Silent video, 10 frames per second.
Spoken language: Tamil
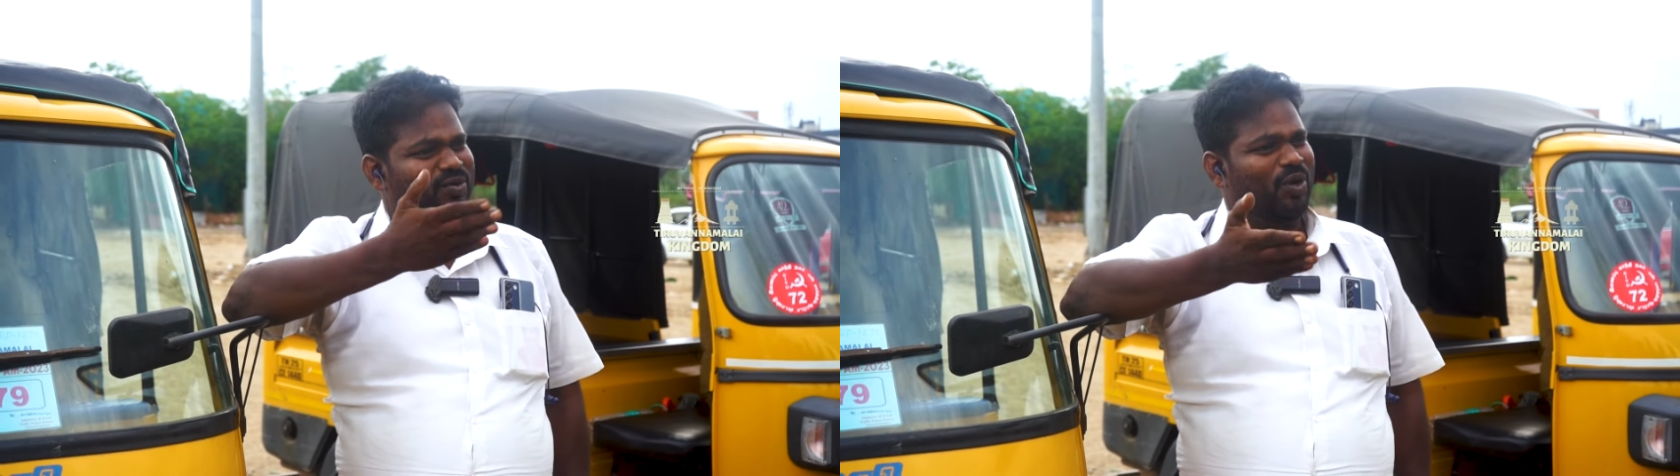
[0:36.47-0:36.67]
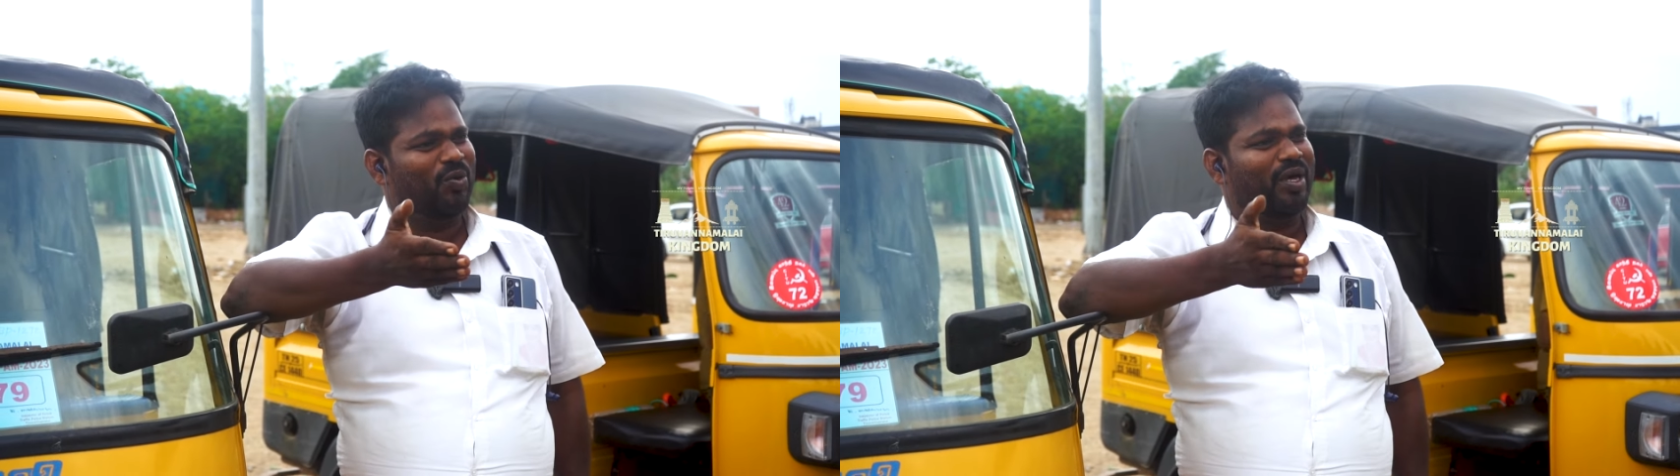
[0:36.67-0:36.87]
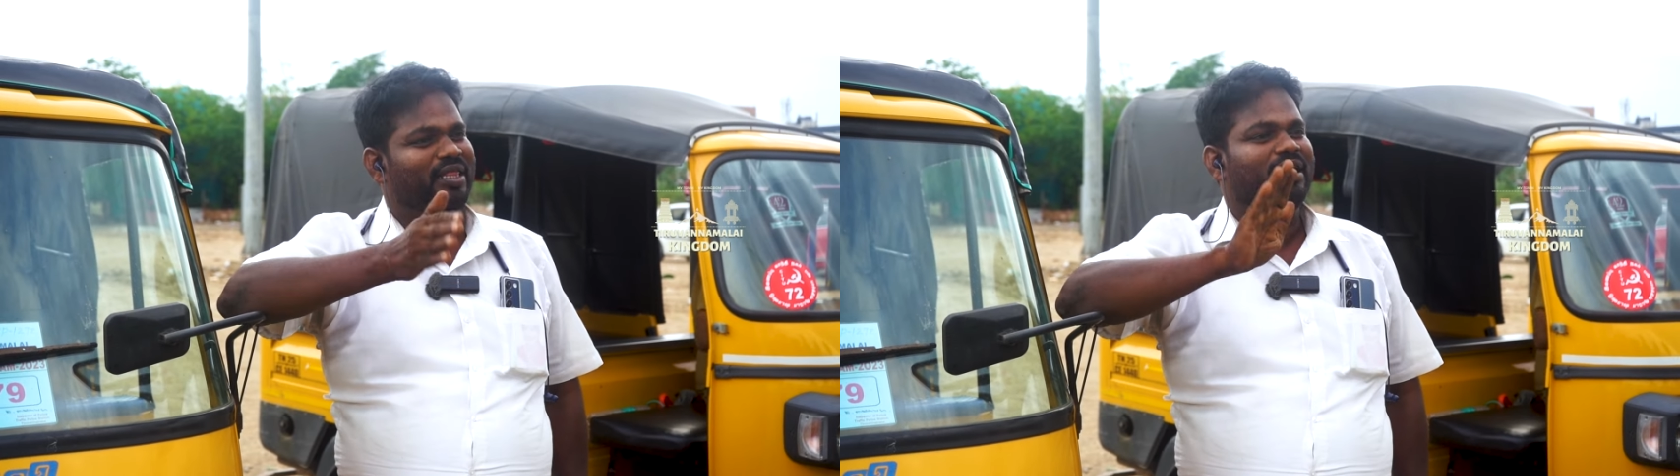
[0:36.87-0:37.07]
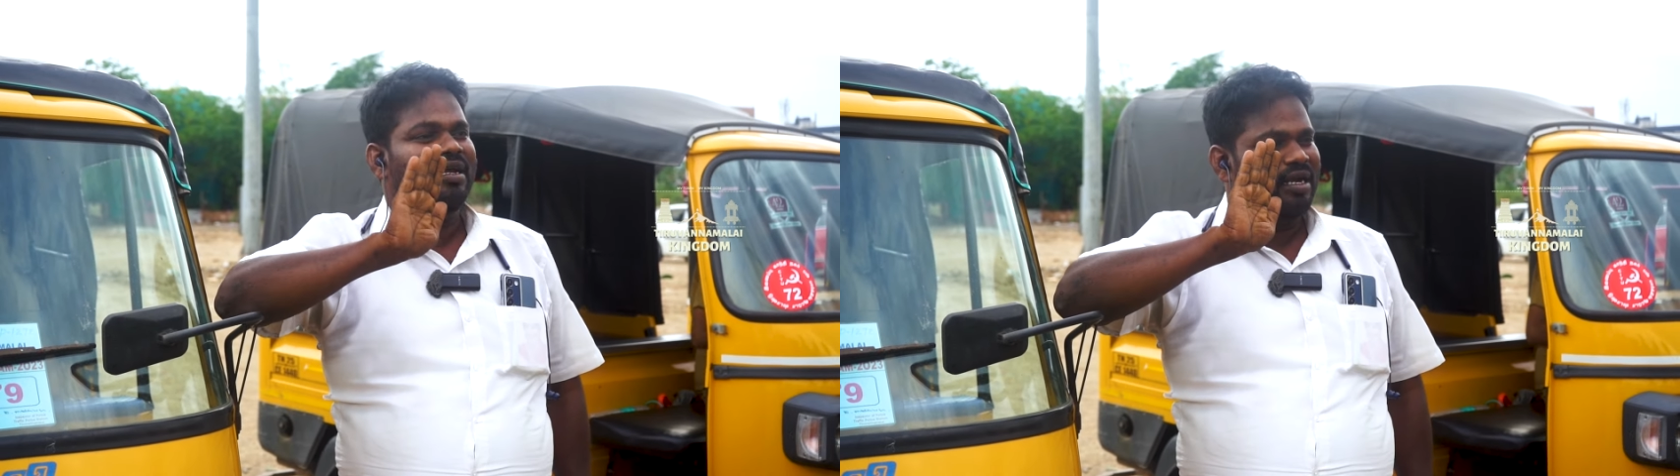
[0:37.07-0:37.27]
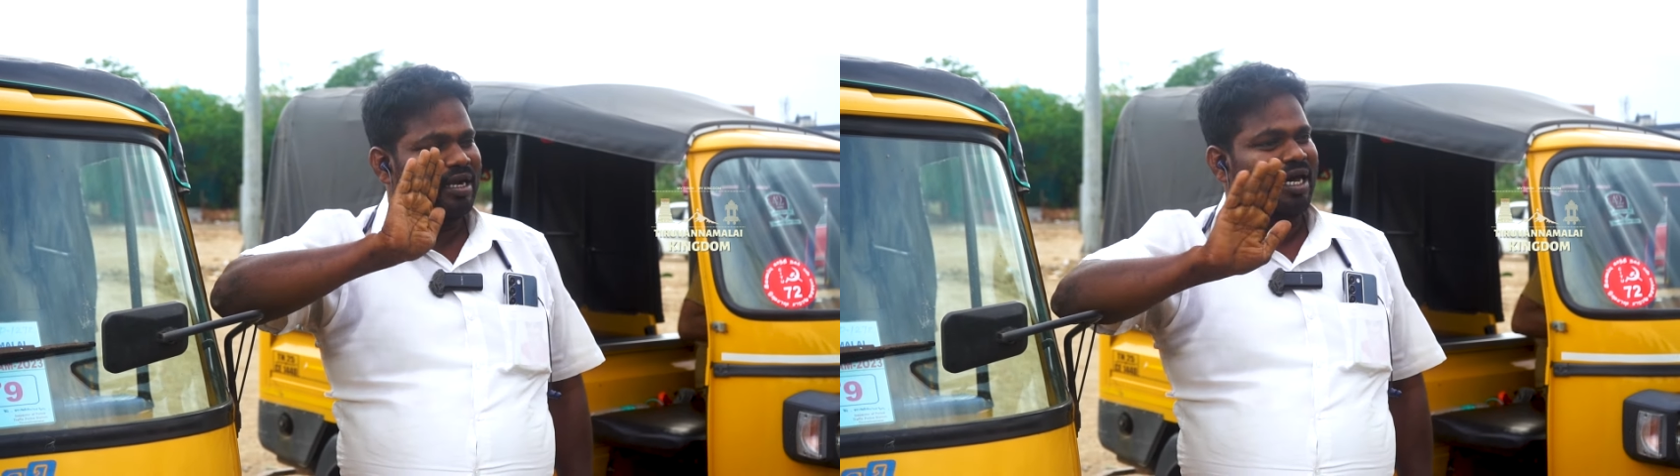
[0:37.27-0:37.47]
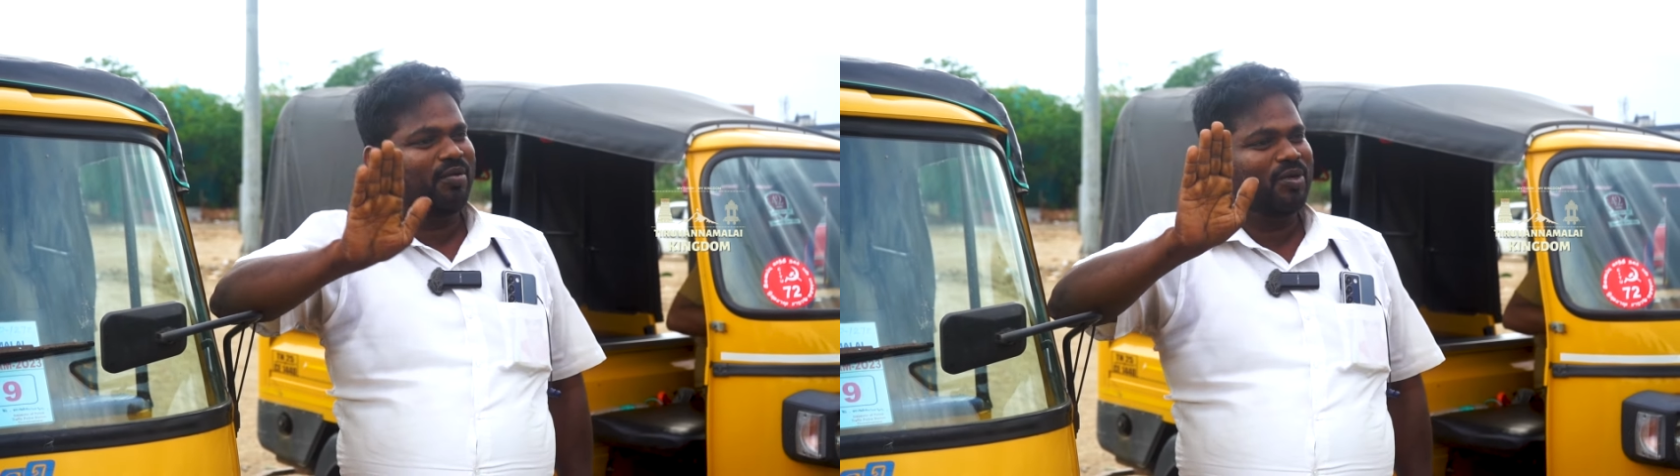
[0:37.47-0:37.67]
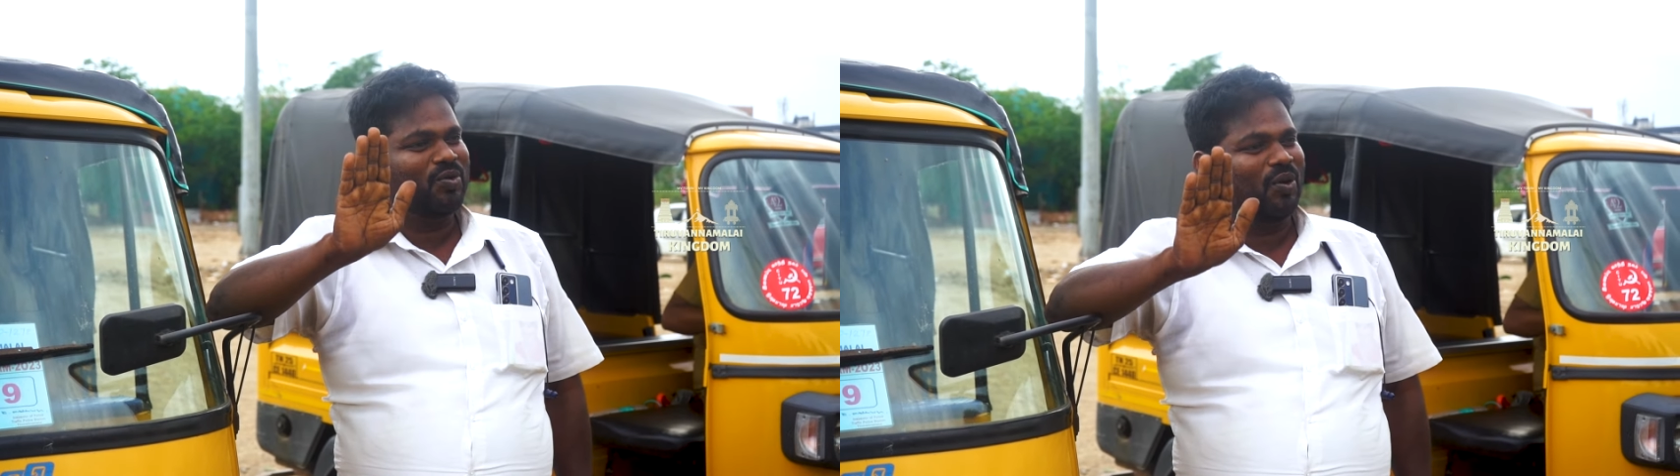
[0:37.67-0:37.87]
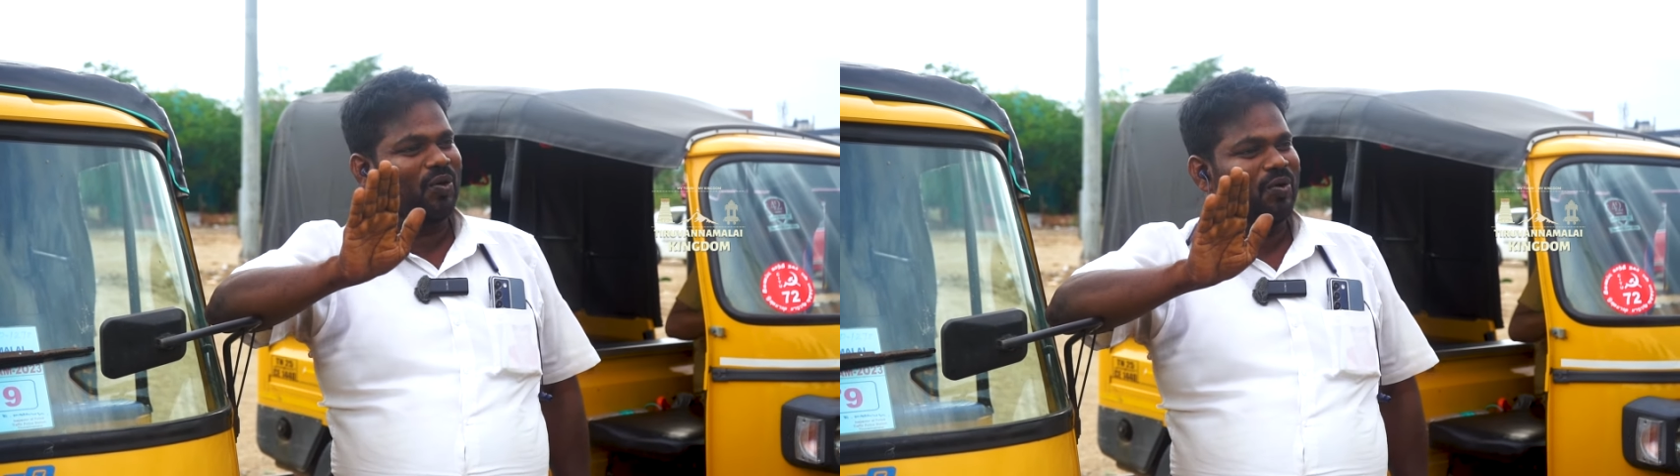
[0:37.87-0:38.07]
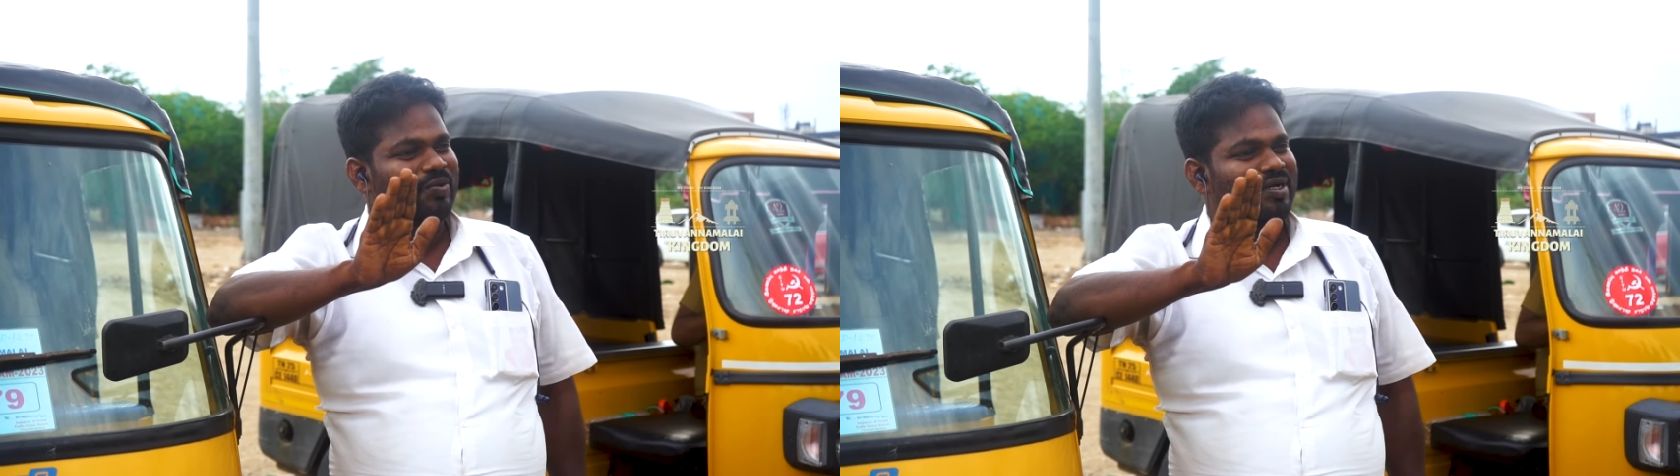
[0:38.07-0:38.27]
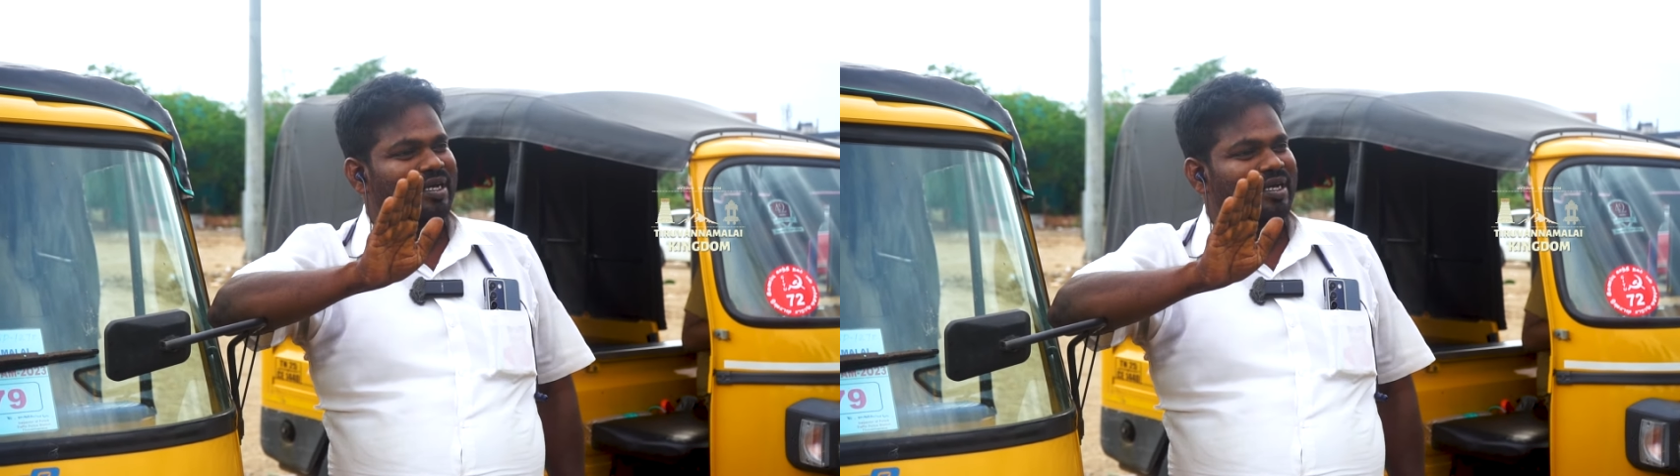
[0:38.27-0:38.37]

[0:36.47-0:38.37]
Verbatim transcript: எனக்கும் சொல்லக்கூடாது நியாயமாக சொல்லணும்